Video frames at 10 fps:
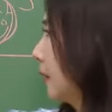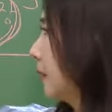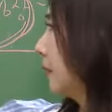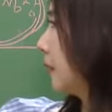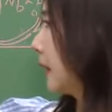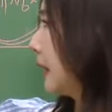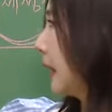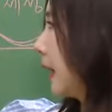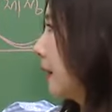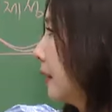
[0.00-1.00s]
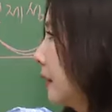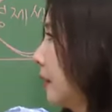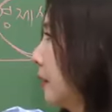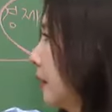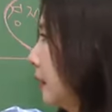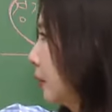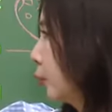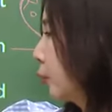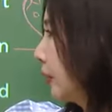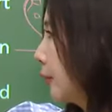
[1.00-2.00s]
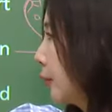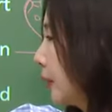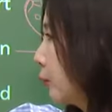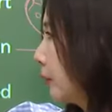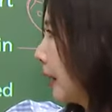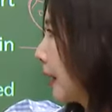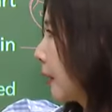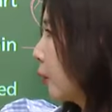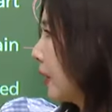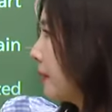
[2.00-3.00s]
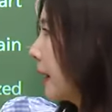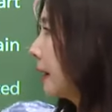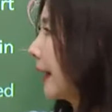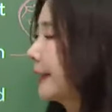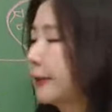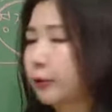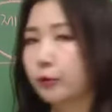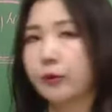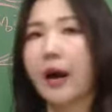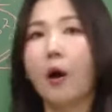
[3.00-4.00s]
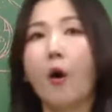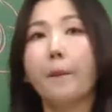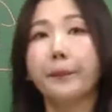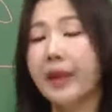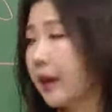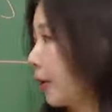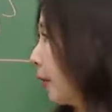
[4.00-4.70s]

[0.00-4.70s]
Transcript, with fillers: 그 기아를 줄일 수 있구나라고 희망을 가질 수가 없대요.